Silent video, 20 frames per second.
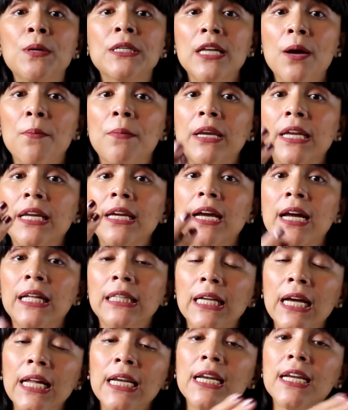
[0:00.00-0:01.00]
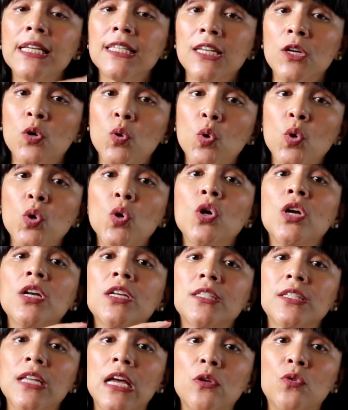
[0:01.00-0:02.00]
bisa meningkatkan resiko
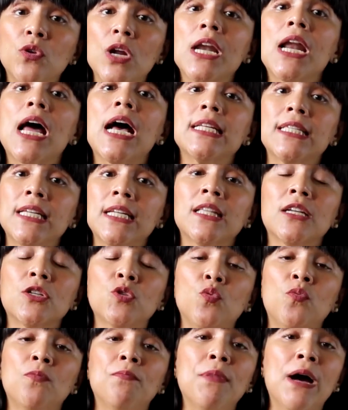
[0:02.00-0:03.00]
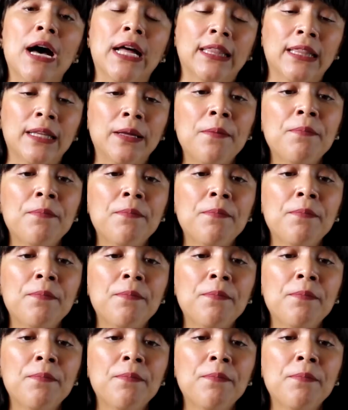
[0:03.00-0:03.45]
saluran ASI tersumbat.